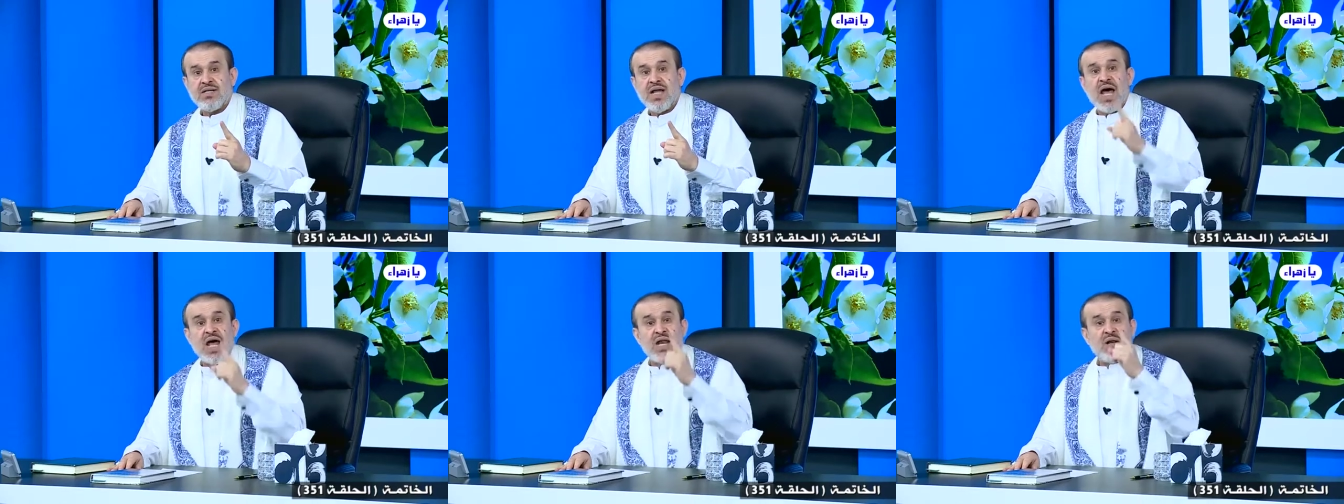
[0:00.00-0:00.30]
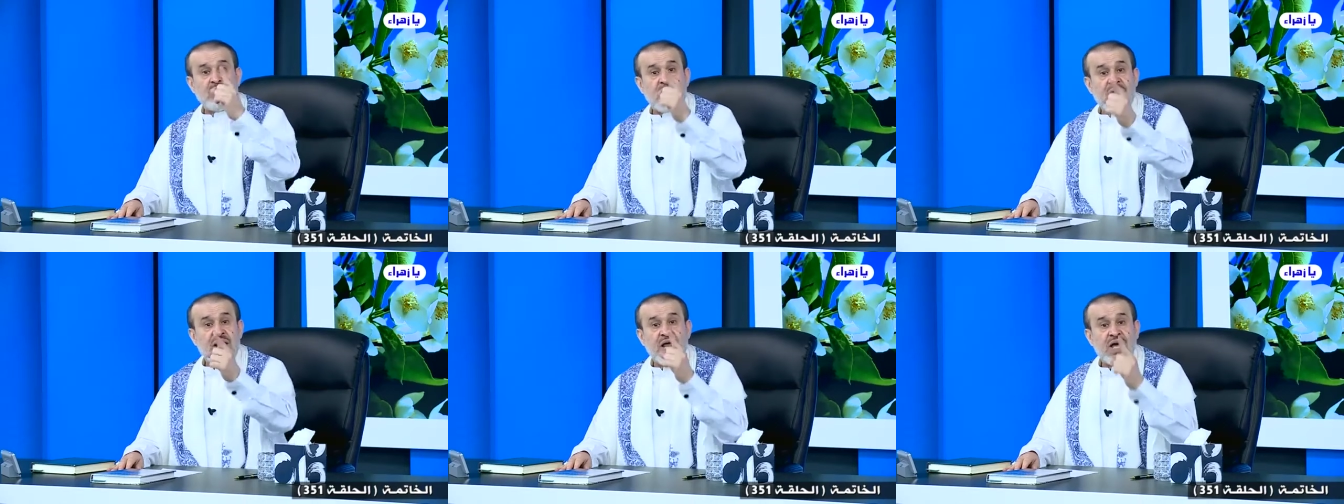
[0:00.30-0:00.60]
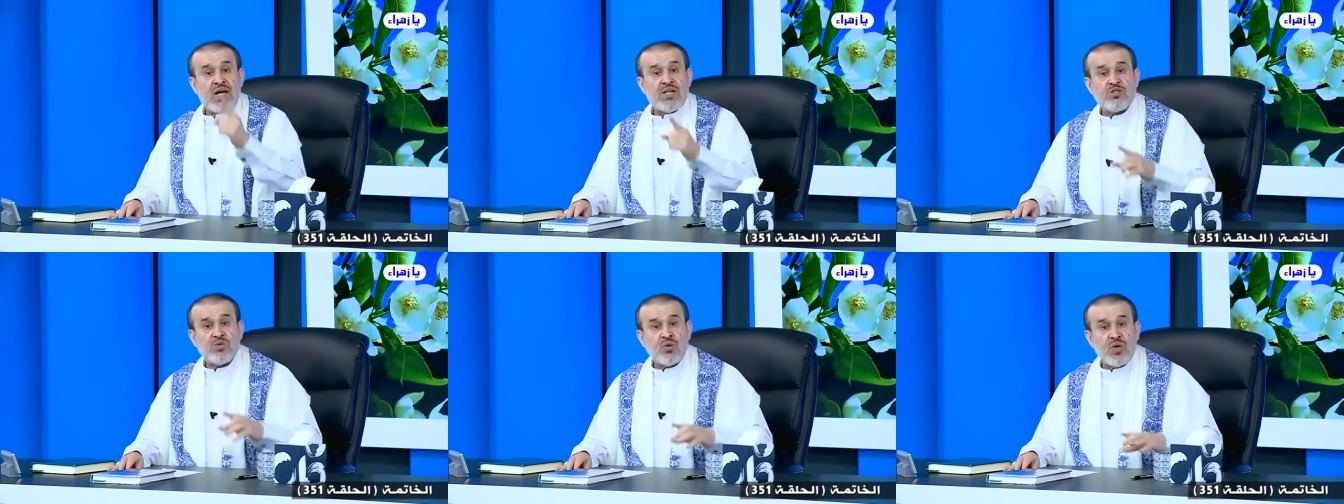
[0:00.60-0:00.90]

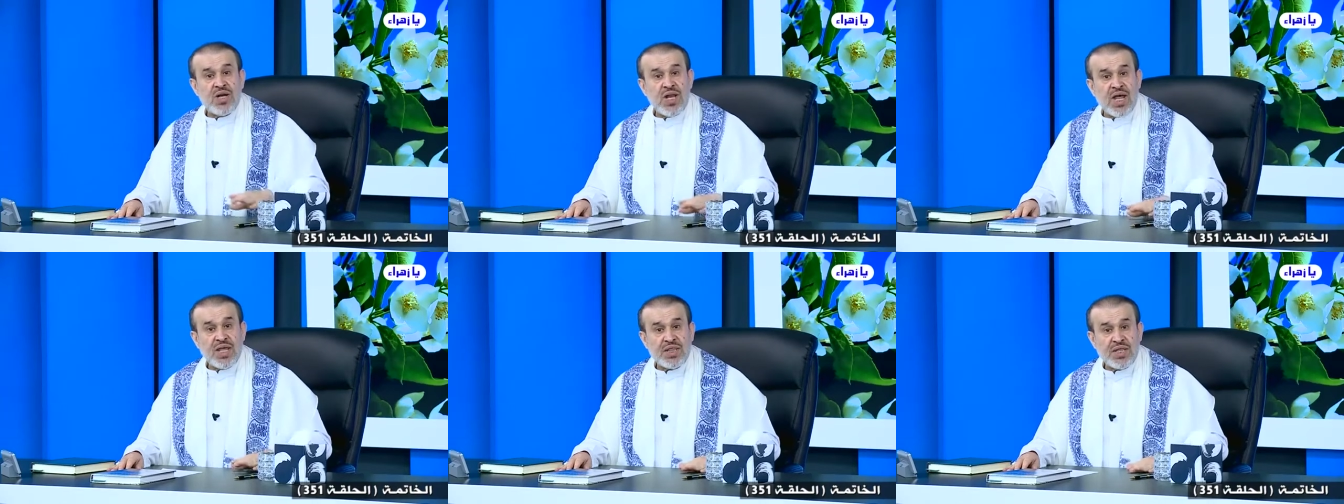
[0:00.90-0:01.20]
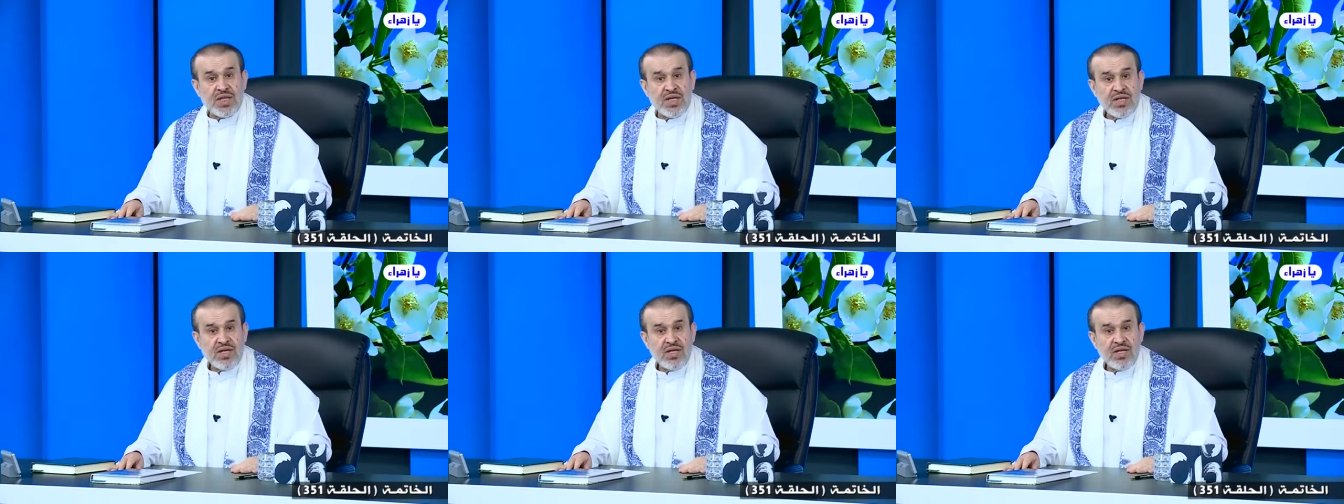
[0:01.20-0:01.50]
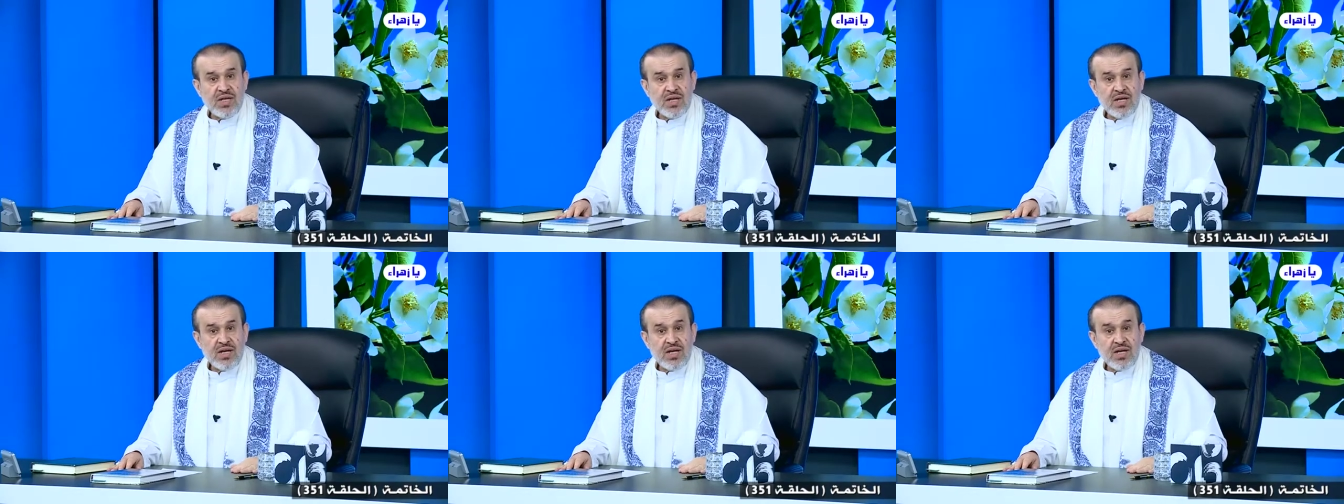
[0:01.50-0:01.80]
المنهج الذي
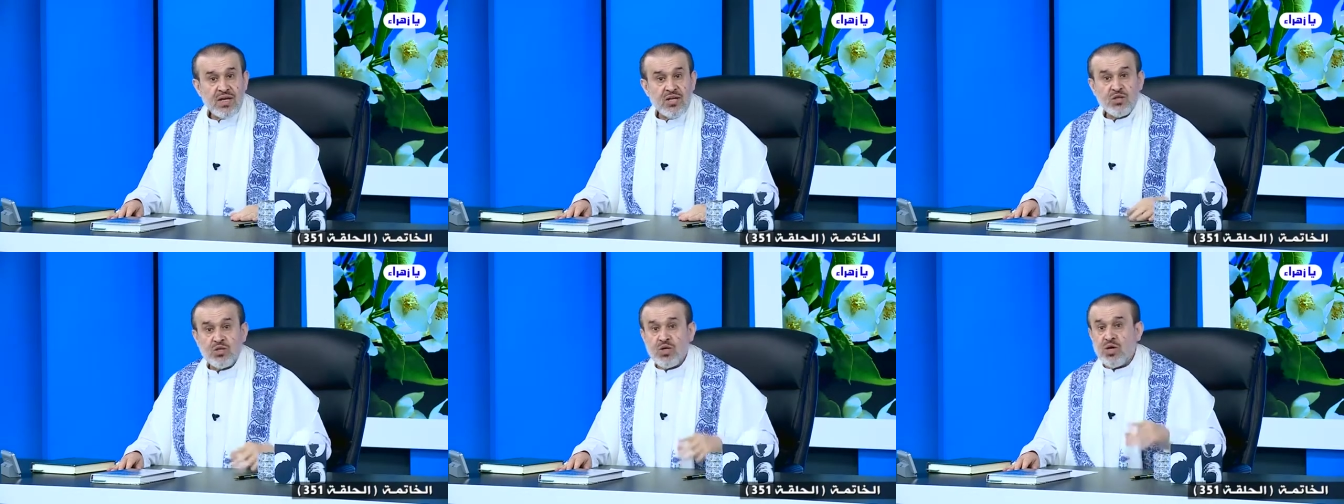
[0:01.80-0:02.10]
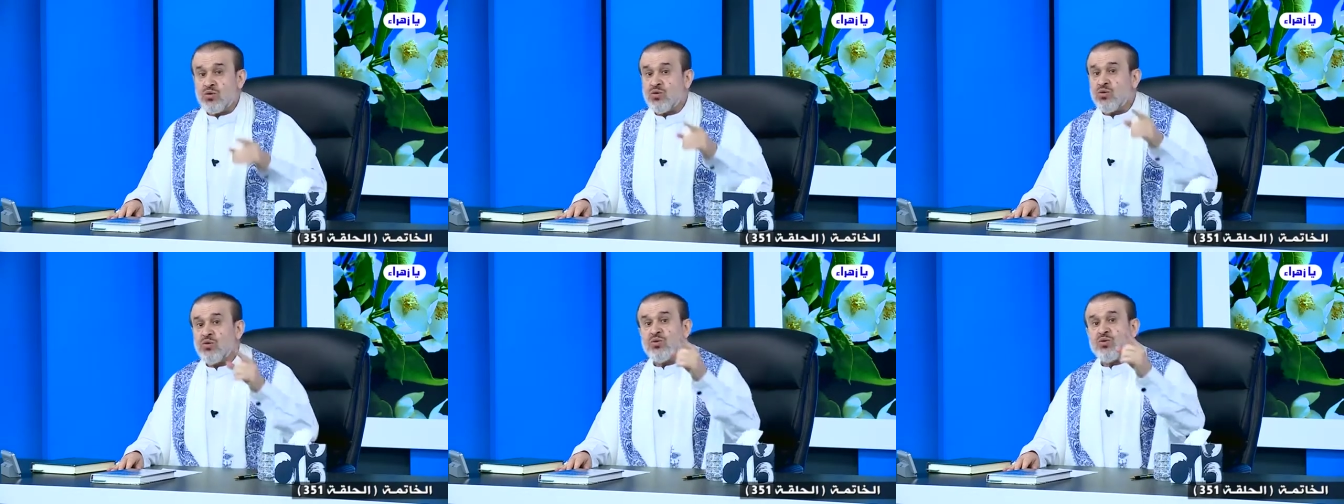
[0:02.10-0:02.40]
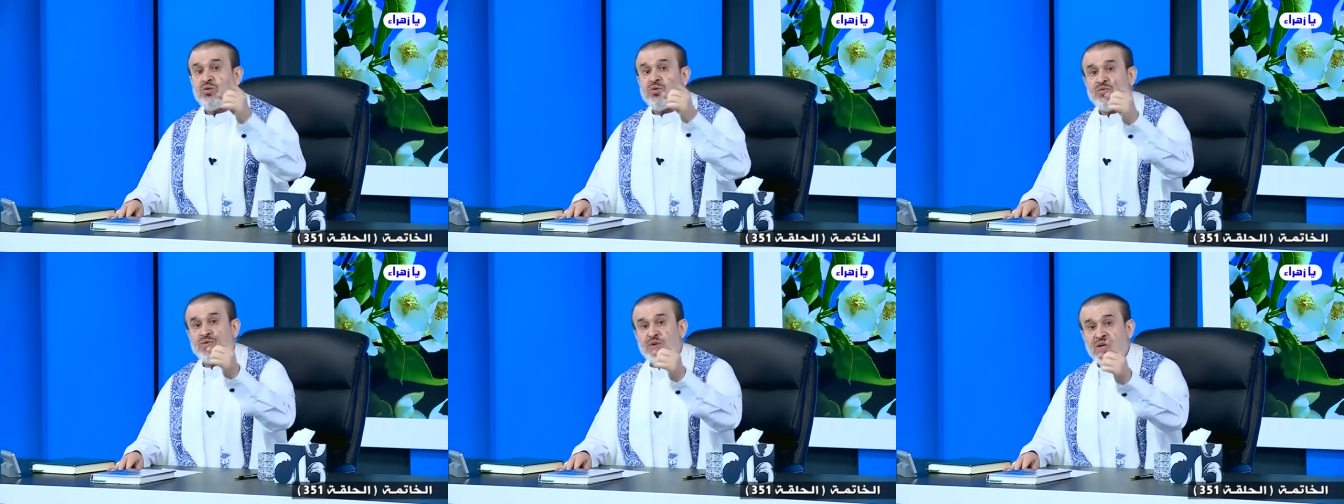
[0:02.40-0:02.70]

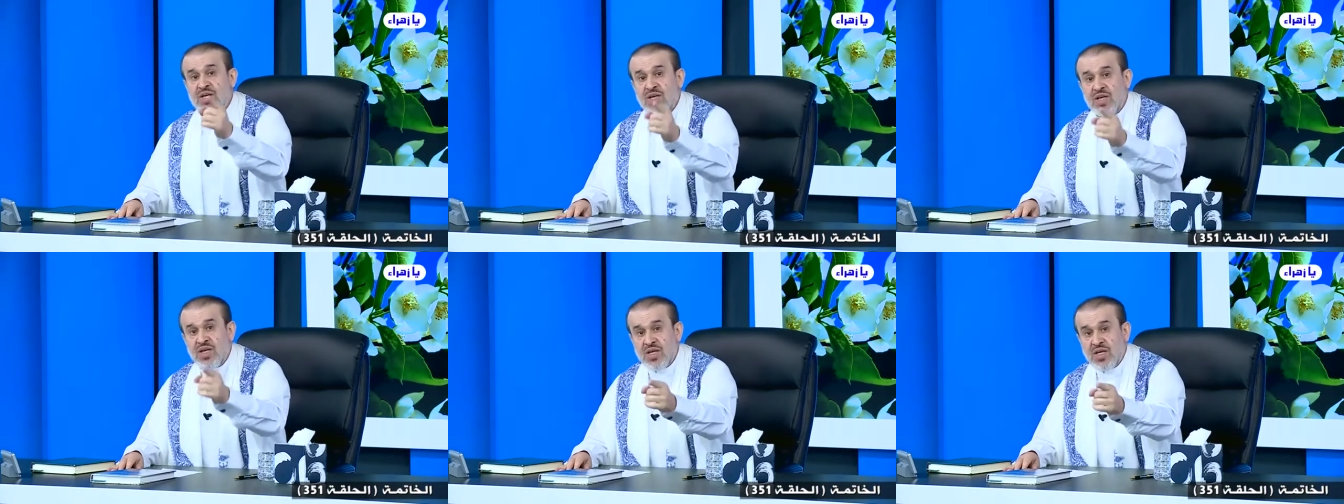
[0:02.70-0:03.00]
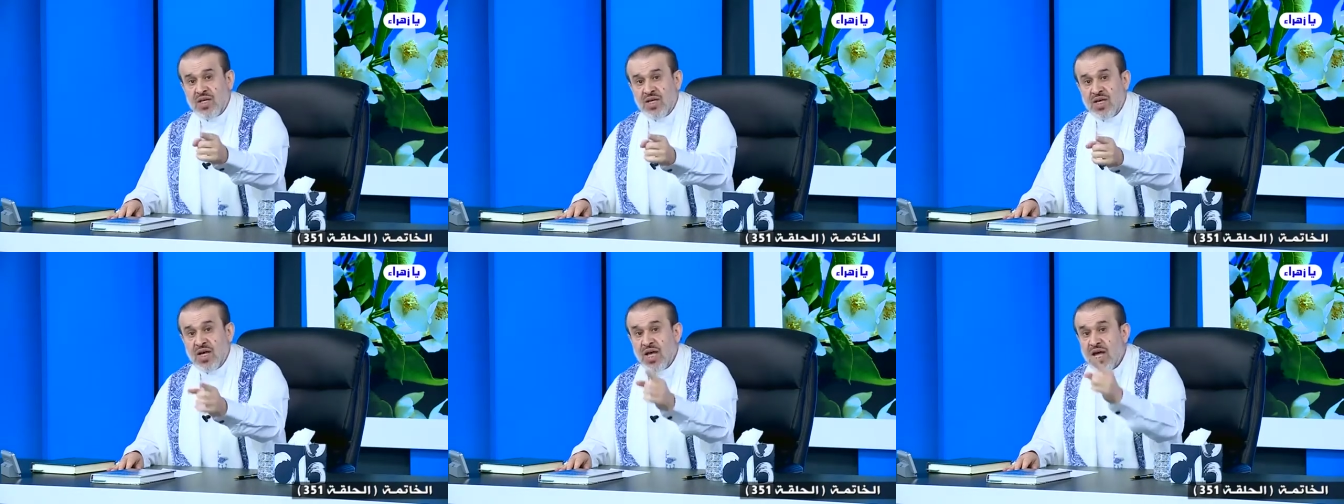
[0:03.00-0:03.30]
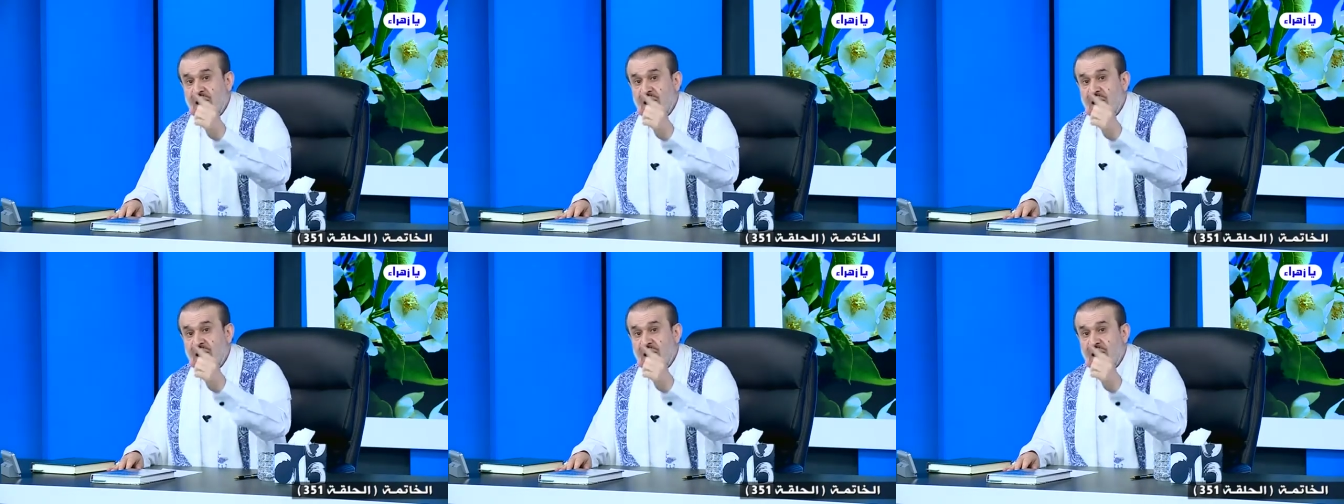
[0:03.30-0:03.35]
تكون فيه